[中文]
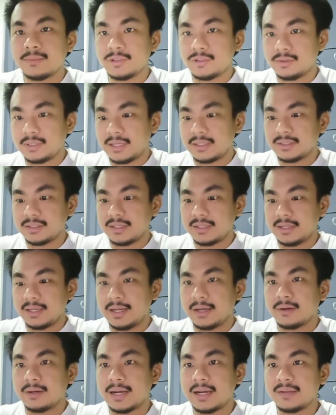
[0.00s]
我们就看这个
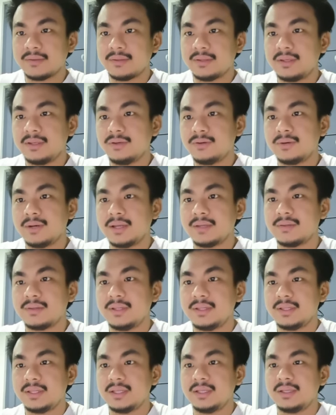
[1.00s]
L R C U S
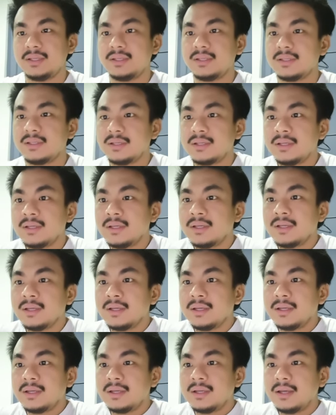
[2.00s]
D
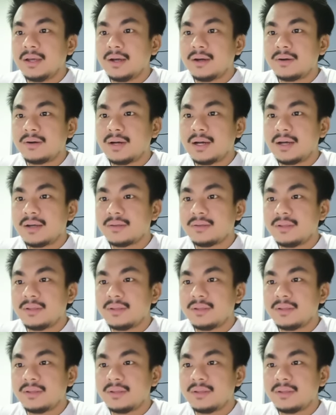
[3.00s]
D，L R